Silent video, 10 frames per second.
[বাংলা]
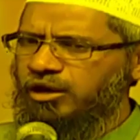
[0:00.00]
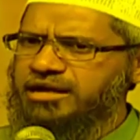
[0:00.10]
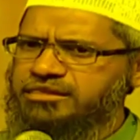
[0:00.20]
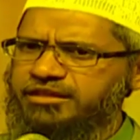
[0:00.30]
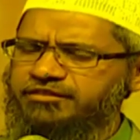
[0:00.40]

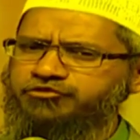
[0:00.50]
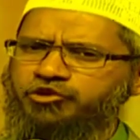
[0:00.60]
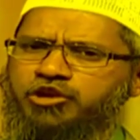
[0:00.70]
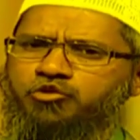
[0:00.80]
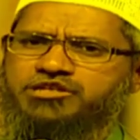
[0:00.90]
পবিত্র
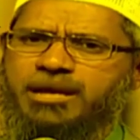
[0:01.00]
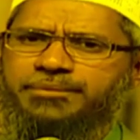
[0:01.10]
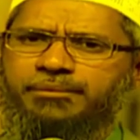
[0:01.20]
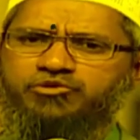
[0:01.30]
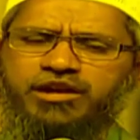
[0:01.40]
করণেশ্বর নূরের
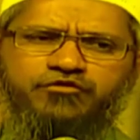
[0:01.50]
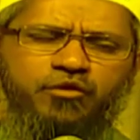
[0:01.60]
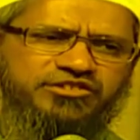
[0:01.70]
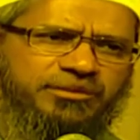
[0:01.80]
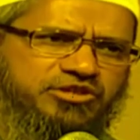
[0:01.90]
দুই নম্বর
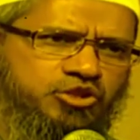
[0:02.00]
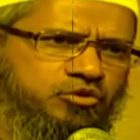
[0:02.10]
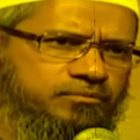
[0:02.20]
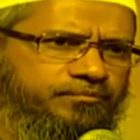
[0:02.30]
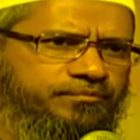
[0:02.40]
আয়াতে বলা
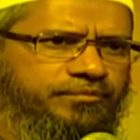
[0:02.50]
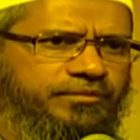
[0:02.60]
হয়েছে